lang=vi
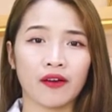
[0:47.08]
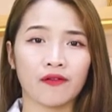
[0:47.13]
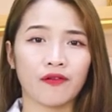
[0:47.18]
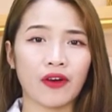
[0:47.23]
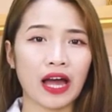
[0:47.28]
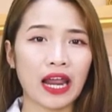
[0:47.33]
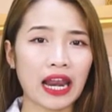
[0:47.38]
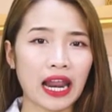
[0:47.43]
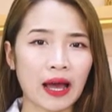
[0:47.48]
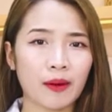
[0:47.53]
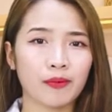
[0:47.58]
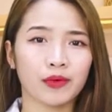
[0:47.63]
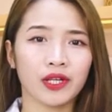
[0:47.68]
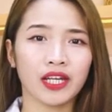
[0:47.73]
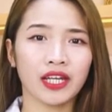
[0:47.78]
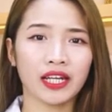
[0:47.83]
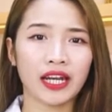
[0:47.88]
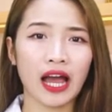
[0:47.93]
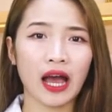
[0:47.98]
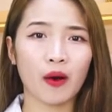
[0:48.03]
Và làm như
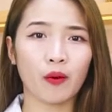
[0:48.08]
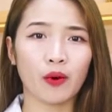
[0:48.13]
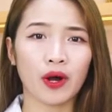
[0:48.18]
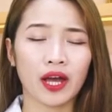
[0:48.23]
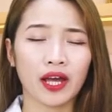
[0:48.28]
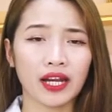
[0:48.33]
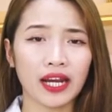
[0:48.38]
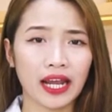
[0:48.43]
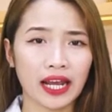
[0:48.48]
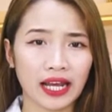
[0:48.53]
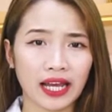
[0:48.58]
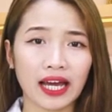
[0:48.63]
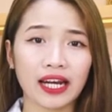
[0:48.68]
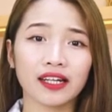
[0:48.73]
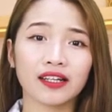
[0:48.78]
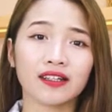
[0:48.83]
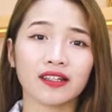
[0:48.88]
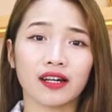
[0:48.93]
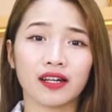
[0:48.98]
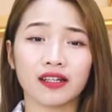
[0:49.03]
thế nào để
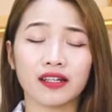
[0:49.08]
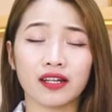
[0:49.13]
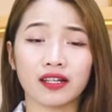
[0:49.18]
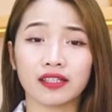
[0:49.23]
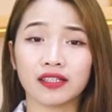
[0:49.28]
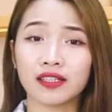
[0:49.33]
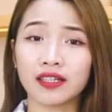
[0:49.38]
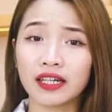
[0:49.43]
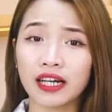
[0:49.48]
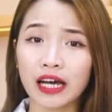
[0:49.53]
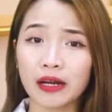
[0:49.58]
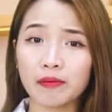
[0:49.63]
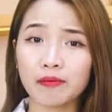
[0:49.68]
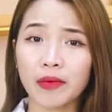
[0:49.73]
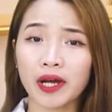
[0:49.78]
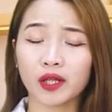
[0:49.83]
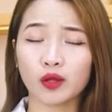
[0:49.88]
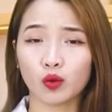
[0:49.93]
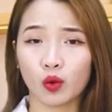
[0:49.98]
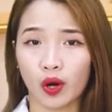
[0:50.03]
ngăn ngừa được những
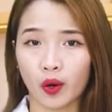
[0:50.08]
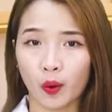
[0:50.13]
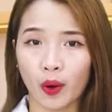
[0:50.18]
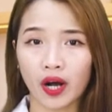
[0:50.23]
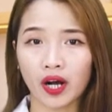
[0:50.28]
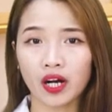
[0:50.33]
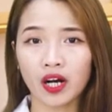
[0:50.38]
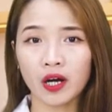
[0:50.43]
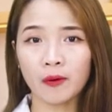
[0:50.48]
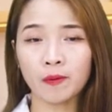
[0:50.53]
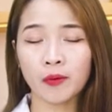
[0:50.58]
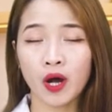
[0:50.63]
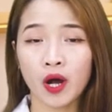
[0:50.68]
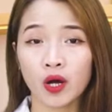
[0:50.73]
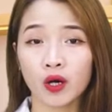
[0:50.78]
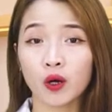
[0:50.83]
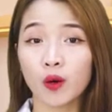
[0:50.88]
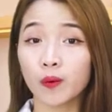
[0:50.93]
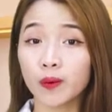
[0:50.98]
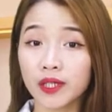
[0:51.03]
căn bệnh thoái hóa khớp
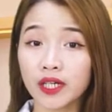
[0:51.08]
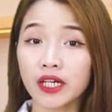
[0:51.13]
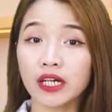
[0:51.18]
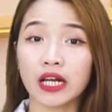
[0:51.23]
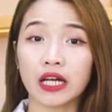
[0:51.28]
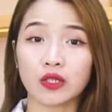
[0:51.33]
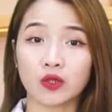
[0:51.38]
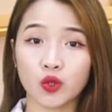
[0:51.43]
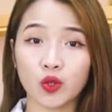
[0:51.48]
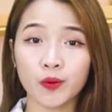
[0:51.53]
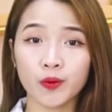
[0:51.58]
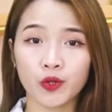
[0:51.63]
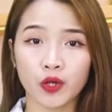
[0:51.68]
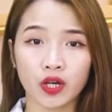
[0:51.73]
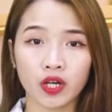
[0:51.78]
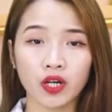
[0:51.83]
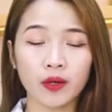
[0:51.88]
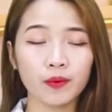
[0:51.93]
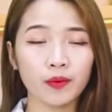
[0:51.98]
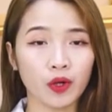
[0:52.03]
cũng như là giúp
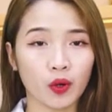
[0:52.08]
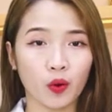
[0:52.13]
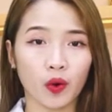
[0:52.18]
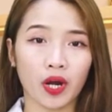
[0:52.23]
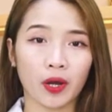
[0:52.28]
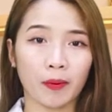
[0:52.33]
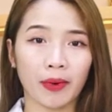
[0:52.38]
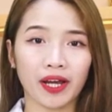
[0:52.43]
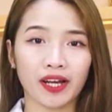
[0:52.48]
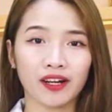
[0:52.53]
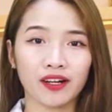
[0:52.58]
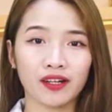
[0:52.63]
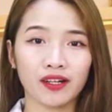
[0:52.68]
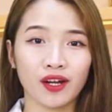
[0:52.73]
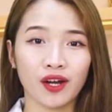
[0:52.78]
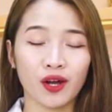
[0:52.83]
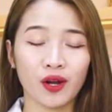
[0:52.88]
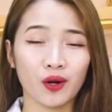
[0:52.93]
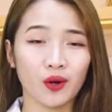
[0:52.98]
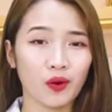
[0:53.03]
cho khớp được khỏe mạnh hơn
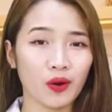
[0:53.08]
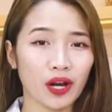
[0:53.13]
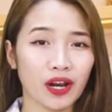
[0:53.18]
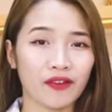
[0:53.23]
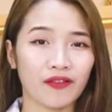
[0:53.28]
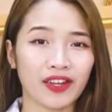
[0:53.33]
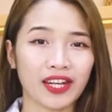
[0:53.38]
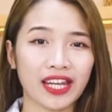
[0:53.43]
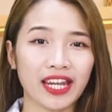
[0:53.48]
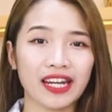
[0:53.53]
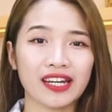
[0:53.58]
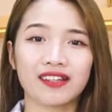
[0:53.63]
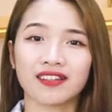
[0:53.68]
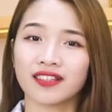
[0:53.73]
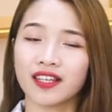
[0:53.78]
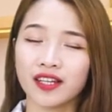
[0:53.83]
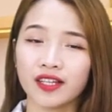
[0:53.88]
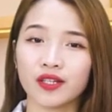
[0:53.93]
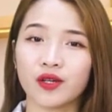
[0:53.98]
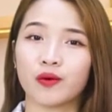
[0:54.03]
luôn là vấn đề
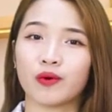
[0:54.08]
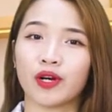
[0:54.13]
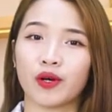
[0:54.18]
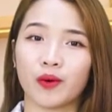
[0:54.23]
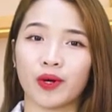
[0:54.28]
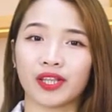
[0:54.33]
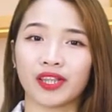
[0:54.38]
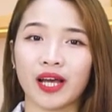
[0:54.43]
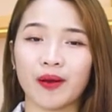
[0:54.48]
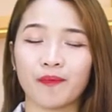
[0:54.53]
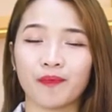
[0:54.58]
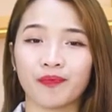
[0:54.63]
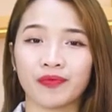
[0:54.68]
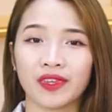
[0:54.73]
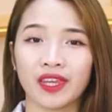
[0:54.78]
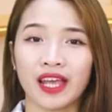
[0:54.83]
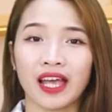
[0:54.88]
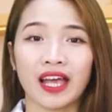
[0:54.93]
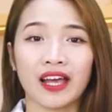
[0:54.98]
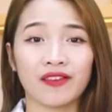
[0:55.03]
được rất nhiều người quan tâm.
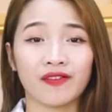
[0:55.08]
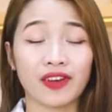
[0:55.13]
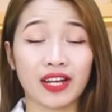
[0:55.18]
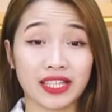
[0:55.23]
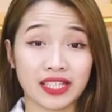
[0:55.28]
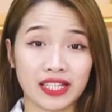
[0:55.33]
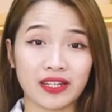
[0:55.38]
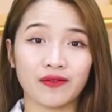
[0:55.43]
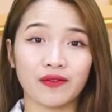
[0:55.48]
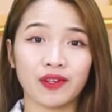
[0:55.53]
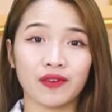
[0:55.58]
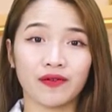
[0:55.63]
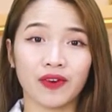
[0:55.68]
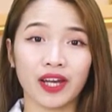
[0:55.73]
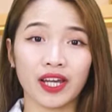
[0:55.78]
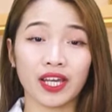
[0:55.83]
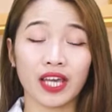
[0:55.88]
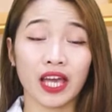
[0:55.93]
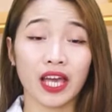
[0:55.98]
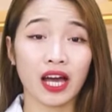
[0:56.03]
Và chính vì
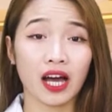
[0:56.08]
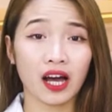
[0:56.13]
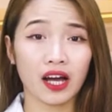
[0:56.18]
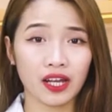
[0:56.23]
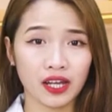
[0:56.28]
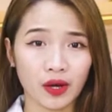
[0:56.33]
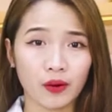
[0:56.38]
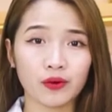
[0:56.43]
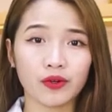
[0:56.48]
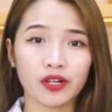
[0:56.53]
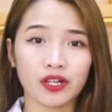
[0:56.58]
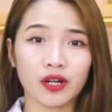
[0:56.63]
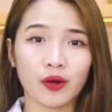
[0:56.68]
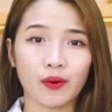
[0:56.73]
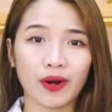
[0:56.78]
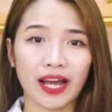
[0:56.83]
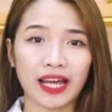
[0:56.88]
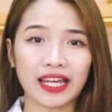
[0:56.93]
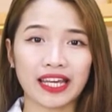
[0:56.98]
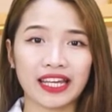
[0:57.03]
vậy, à, hiểu được
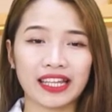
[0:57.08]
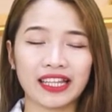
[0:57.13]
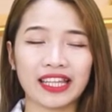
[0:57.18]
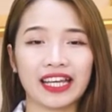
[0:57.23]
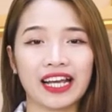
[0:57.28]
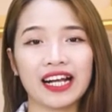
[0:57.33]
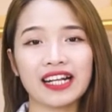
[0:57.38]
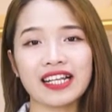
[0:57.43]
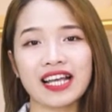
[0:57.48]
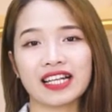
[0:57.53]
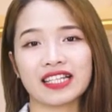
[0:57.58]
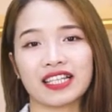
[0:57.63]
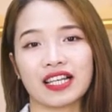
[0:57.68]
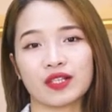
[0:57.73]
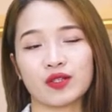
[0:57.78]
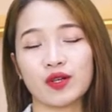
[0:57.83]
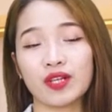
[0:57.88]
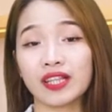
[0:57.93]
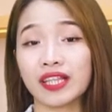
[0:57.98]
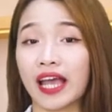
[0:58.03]
điều này thì các nhà
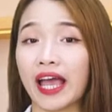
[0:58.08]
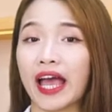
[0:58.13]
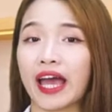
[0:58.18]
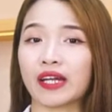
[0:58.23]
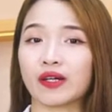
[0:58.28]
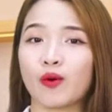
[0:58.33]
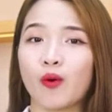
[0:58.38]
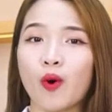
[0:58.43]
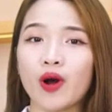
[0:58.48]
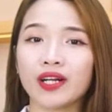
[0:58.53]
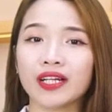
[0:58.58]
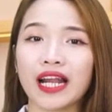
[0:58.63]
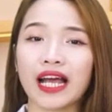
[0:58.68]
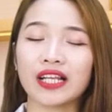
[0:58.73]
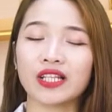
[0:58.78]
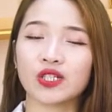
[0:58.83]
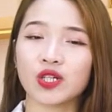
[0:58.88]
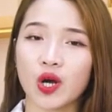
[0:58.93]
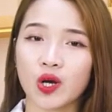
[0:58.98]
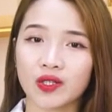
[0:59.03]
sản xuất tại Hàn Quốc
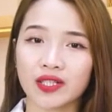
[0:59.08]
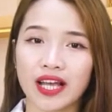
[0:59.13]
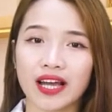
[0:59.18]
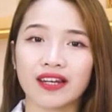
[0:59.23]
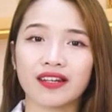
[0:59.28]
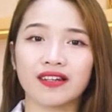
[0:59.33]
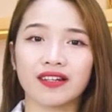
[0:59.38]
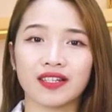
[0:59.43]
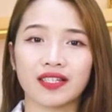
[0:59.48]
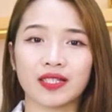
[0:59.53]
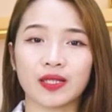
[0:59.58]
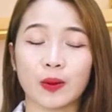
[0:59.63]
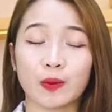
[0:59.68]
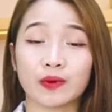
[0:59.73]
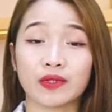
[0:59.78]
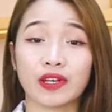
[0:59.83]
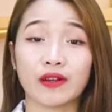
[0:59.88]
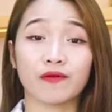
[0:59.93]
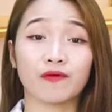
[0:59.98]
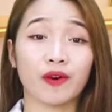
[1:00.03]
đã cho ra đời
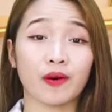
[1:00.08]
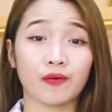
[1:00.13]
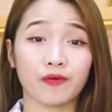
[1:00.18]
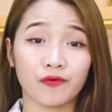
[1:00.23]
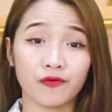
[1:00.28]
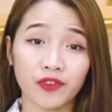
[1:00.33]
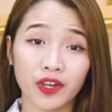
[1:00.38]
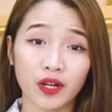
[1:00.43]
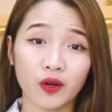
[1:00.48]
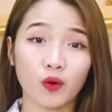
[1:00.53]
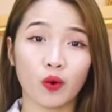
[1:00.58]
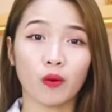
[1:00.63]
dòng sản phẩm viên